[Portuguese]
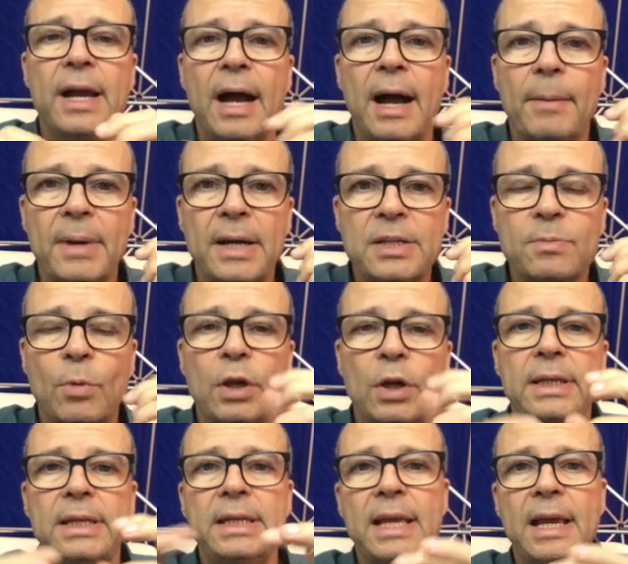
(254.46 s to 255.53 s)
a mais
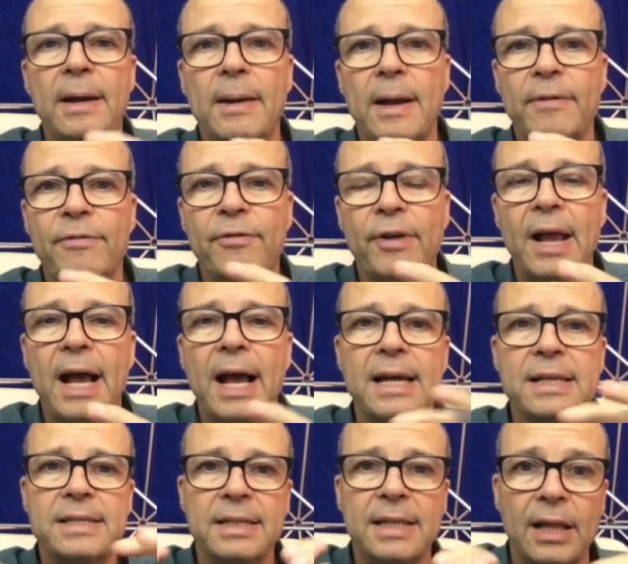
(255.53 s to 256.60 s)
molinha, a
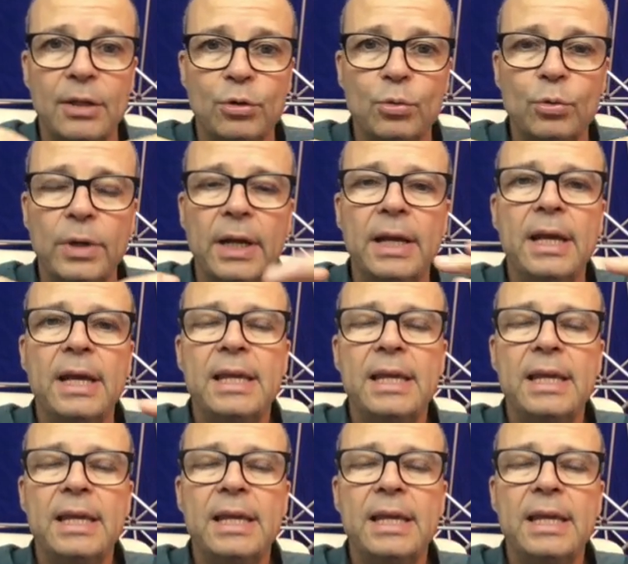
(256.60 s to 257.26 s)
flácida, a dura,